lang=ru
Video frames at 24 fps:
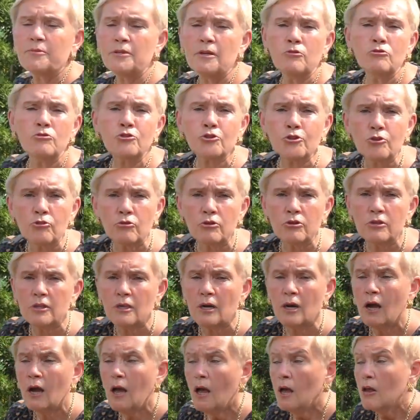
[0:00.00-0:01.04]
была
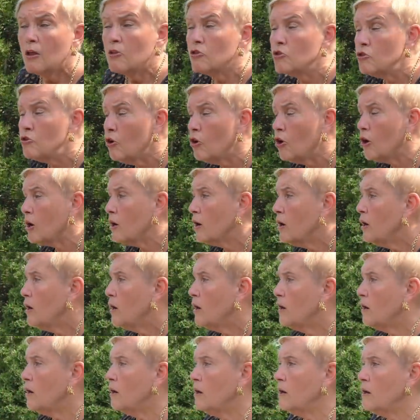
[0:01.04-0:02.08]
устроена. Но
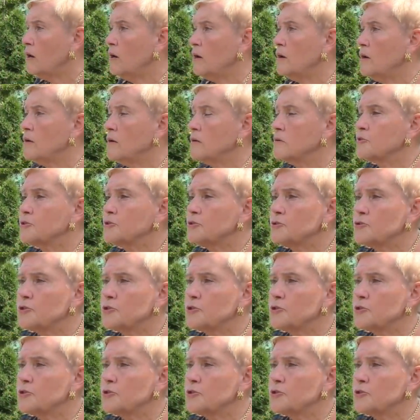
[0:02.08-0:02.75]
э,